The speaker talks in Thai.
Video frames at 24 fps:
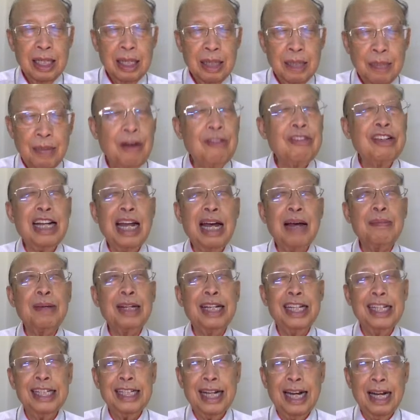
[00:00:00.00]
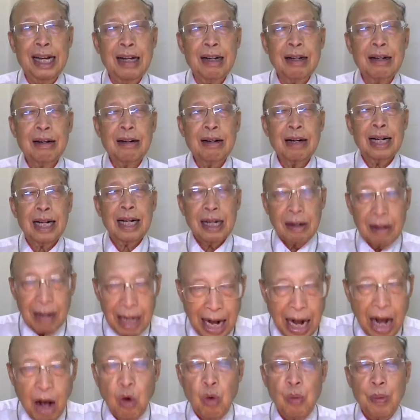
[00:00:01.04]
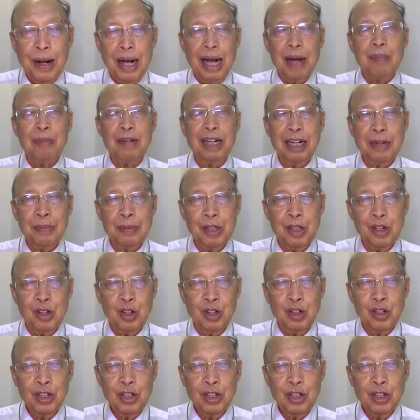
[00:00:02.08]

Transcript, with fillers: ภาวนาเมนเหยังเก้าพระคำเลยเลยพี่น้อง